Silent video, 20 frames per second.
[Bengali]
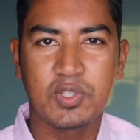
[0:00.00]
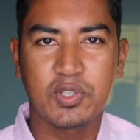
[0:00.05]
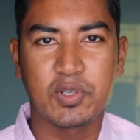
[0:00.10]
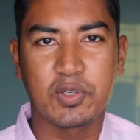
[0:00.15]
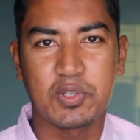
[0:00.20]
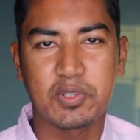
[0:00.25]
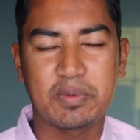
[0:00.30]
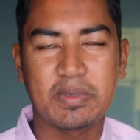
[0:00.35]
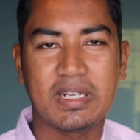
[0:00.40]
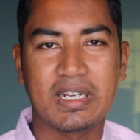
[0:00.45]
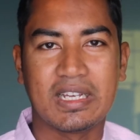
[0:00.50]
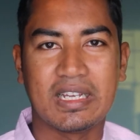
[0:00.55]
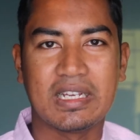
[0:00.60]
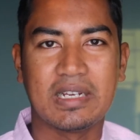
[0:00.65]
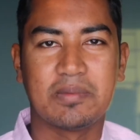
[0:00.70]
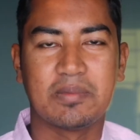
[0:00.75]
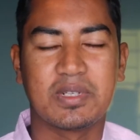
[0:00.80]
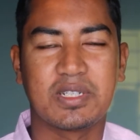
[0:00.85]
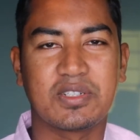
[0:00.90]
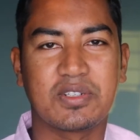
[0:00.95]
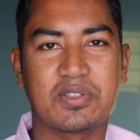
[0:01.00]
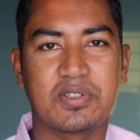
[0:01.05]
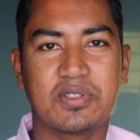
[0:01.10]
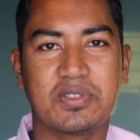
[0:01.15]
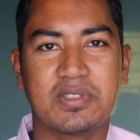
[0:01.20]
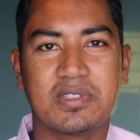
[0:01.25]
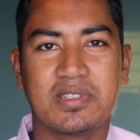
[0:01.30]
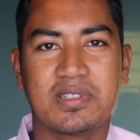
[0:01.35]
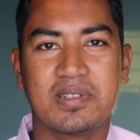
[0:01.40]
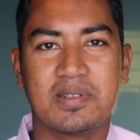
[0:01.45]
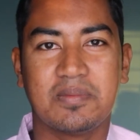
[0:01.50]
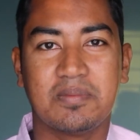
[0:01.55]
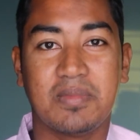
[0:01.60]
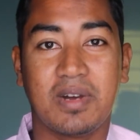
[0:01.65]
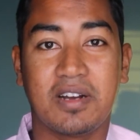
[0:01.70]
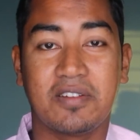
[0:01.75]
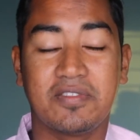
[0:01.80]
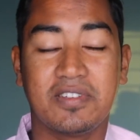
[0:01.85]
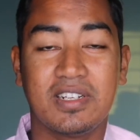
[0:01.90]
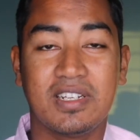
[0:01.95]
ছোটবেলায় আমরা যখন
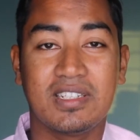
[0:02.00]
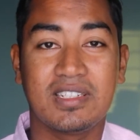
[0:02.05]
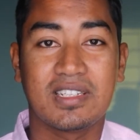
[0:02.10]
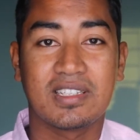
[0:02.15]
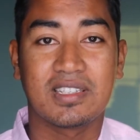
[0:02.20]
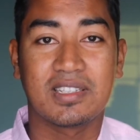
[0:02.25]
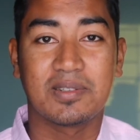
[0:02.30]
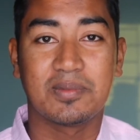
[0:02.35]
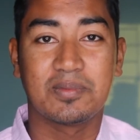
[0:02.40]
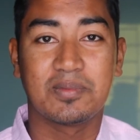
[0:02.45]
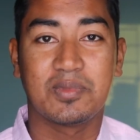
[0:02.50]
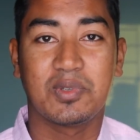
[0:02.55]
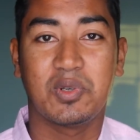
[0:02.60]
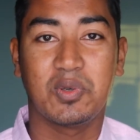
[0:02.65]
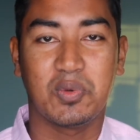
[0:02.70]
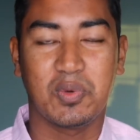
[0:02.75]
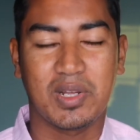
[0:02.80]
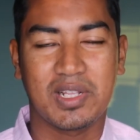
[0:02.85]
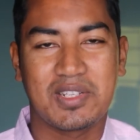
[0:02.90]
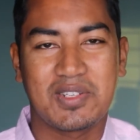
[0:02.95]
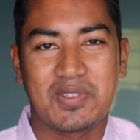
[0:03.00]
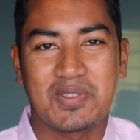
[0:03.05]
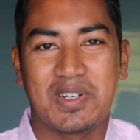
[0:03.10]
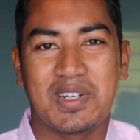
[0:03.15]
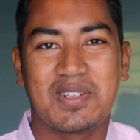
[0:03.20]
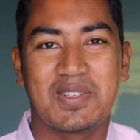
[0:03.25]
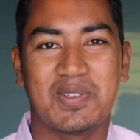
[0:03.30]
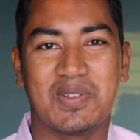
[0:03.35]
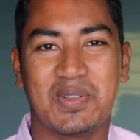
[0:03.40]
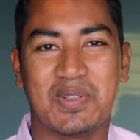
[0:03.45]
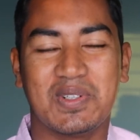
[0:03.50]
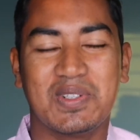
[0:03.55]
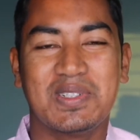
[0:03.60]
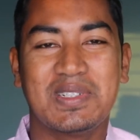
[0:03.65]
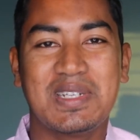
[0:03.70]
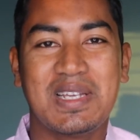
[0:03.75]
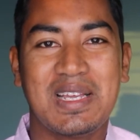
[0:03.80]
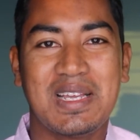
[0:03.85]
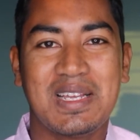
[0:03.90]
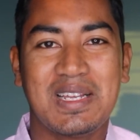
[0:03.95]
মাহফিলে যেতাম ওয়াজ শোনার জন্য
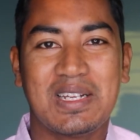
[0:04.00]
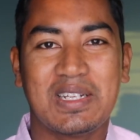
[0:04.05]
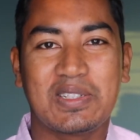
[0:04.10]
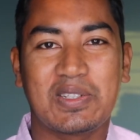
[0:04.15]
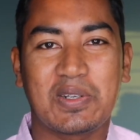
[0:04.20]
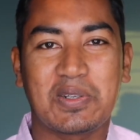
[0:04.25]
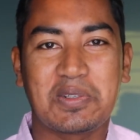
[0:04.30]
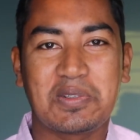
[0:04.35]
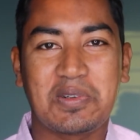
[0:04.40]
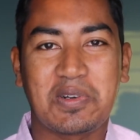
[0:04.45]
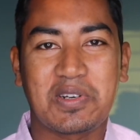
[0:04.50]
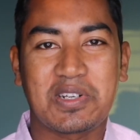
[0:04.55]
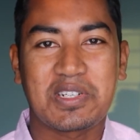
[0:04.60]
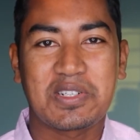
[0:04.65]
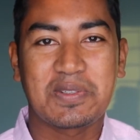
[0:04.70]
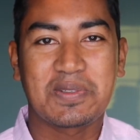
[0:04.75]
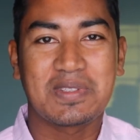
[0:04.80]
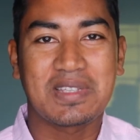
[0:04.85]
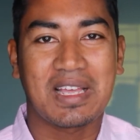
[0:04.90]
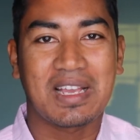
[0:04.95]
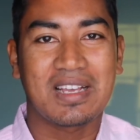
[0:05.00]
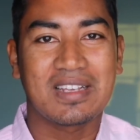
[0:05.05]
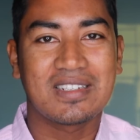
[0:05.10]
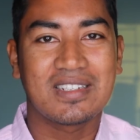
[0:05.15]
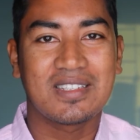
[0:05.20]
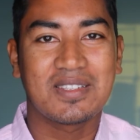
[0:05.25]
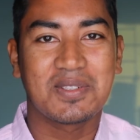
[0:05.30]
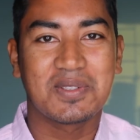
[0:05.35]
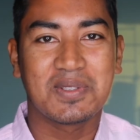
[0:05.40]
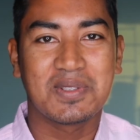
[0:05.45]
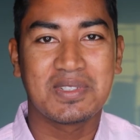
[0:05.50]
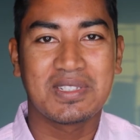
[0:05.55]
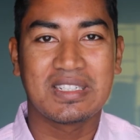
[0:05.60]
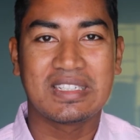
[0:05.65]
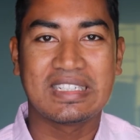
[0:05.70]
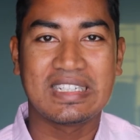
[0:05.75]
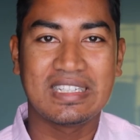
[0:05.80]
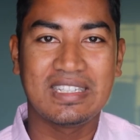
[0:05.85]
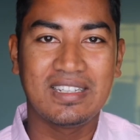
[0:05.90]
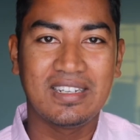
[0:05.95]
তখন অনেক সময় দেখা যেত যে
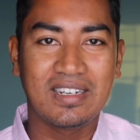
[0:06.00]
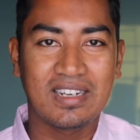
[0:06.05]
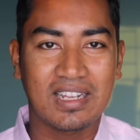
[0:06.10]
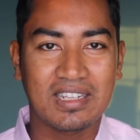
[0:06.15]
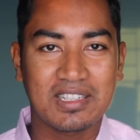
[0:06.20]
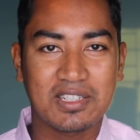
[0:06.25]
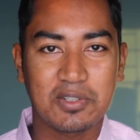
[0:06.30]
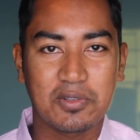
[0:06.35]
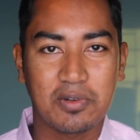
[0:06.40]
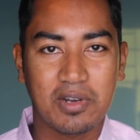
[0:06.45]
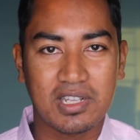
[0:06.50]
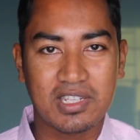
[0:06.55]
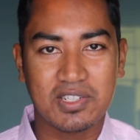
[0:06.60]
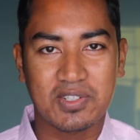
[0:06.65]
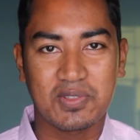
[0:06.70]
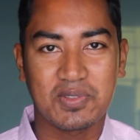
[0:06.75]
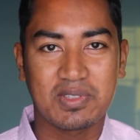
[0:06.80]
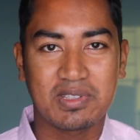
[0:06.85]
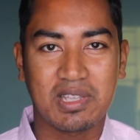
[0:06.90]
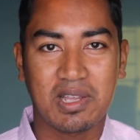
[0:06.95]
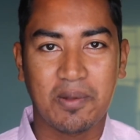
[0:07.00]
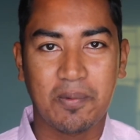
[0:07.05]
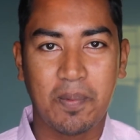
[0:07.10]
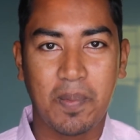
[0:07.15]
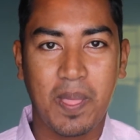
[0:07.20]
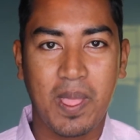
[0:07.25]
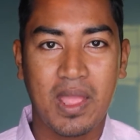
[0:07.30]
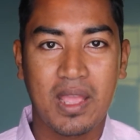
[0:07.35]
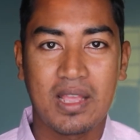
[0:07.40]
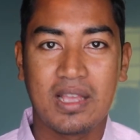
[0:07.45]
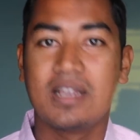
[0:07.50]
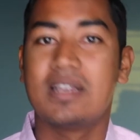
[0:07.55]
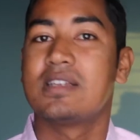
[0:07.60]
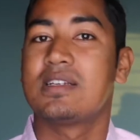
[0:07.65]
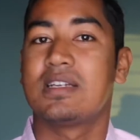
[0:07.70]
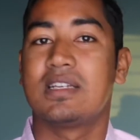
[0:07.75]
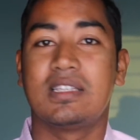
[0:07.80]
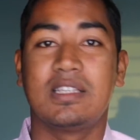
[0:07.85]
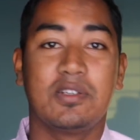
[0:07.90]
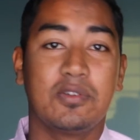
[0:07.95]
যেদিন রাতে ওয়াজ শুনতাম
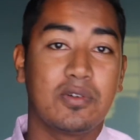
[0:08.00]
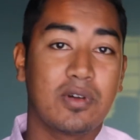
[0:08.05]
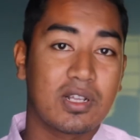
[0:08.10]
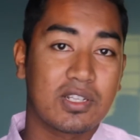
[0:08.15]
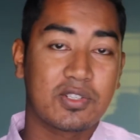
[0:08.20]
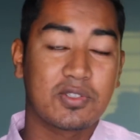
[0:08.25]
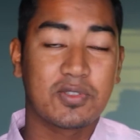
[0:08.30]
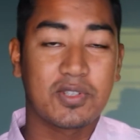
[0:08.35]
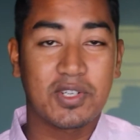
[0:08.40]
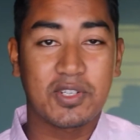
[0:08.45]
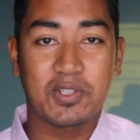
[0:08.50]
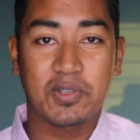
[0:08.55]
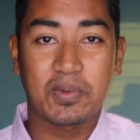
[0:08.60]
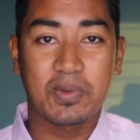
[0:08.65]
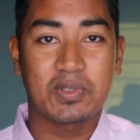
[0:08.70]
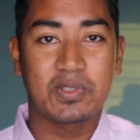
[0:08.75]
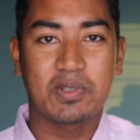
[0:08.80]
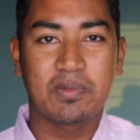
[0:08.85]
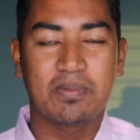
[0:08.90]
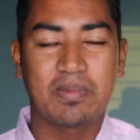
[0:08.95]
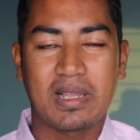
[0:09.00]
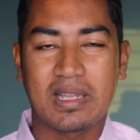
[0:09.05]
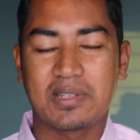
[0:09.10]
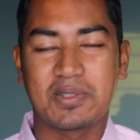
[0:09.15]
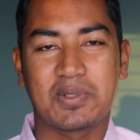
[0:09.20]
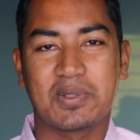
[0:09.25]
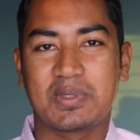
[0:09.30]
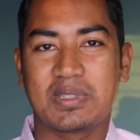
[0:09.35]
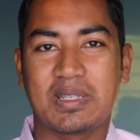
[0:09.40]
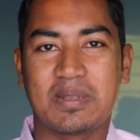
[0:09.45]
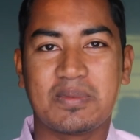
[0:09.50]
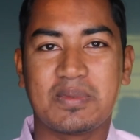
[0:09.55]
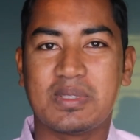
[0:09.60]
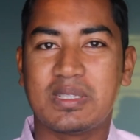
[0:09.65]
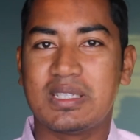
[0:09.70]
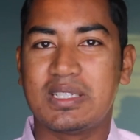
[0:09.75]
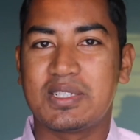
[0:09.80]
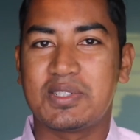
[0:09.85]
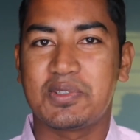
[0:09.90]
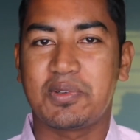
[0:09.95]
সেদিন ওয়াজ শোনার সময় তো প্ল্যান করতাম
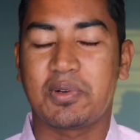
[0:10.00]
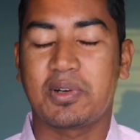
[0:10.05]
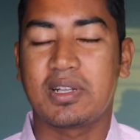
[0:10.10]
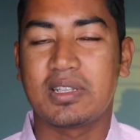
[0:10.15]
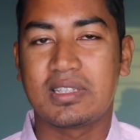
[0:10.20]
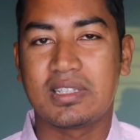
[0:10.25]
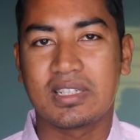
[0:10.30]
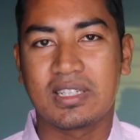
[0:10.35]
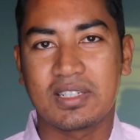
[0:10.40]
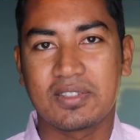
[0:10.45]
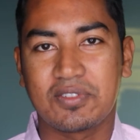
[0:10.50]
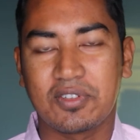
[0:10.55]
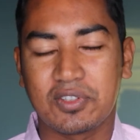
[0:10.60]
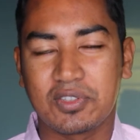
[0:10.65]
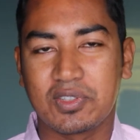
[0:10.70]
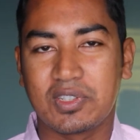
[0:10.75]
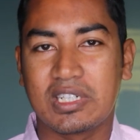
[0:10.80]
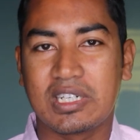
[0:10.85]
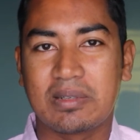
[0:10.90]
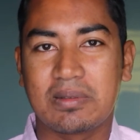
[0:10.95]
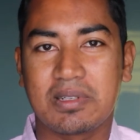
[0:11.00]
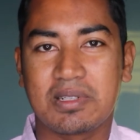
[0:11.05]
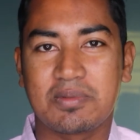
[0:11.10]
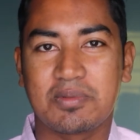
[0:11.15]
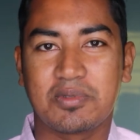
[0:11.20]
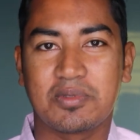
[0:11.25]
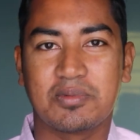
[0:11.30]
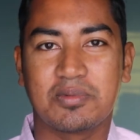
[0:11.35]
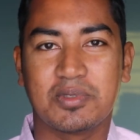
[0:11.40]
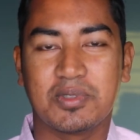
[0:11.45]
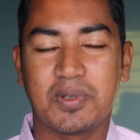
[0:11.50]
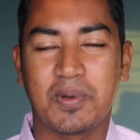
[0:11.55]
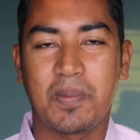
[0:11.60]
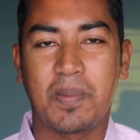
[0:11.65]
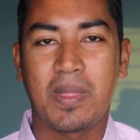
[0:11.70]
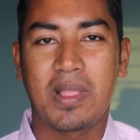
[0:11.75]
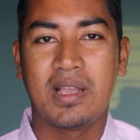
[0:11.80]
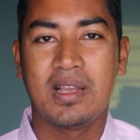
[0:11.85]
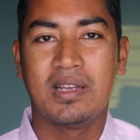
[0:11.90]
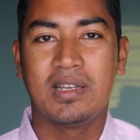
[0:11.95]
যে সকাল থেকে ফজরে নামাজ পড়ব
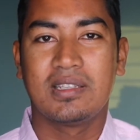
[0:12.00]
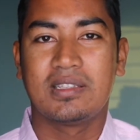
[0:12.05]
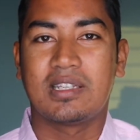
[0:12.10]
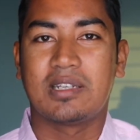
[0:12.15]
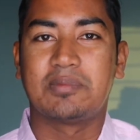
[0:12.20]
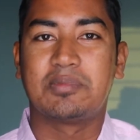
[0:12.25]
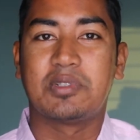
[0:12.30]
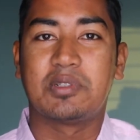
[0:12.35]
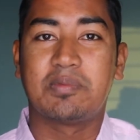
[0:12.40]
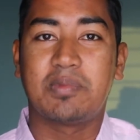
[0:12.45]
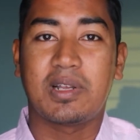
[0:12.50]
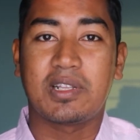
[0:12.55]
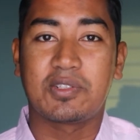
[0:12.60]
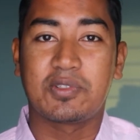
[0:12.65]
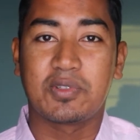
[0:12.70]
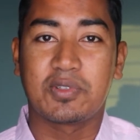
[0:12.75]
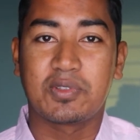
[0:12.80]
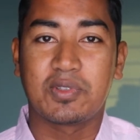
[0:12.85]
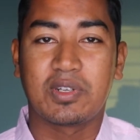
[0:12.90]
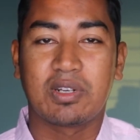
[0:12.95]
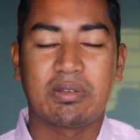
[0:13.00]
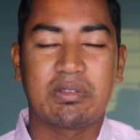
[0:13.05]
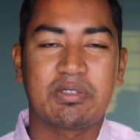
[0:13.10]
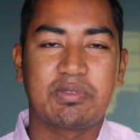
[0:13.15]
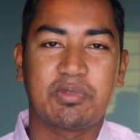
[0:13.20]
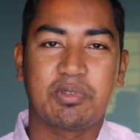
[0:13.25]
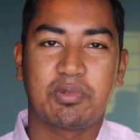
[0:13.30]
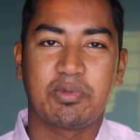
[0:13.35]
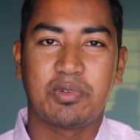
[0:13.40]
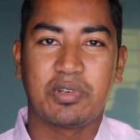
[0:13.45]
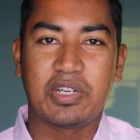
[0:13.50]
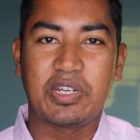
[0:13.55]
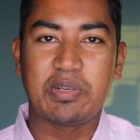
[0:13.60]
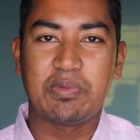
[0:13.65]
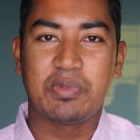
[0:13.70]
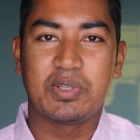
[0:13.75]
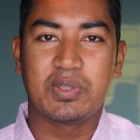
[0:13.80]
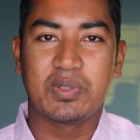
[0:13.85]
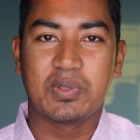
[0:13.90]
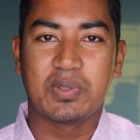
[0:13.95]
তারপরে পাঁচ অক্ষ নামাজ পড়ব
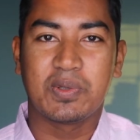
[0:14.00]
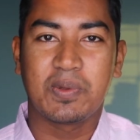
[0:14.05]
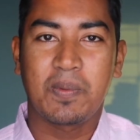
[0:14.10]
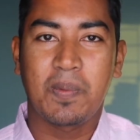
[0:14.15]
নিয়মিত